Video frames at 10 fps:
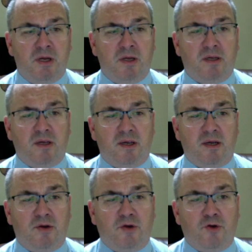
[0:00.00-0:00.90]
Il
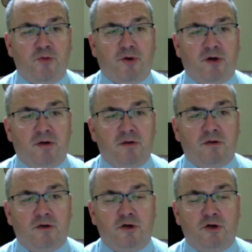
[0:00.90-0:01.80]
le prend
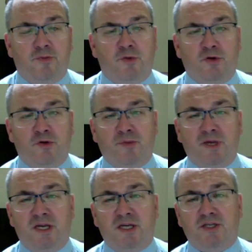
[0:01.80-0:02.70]
comme un
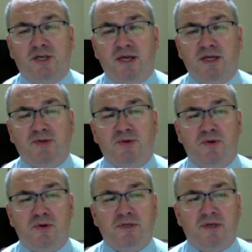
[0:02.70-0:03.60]
berger
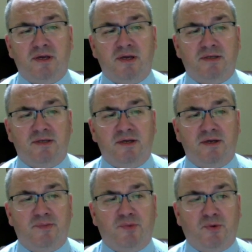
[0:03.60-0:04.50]
sur ses
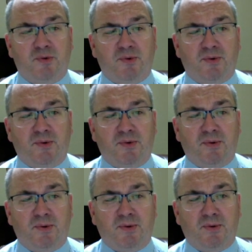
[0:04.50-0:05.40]

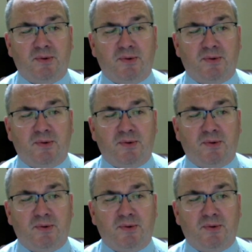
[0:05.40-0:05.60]
épaules.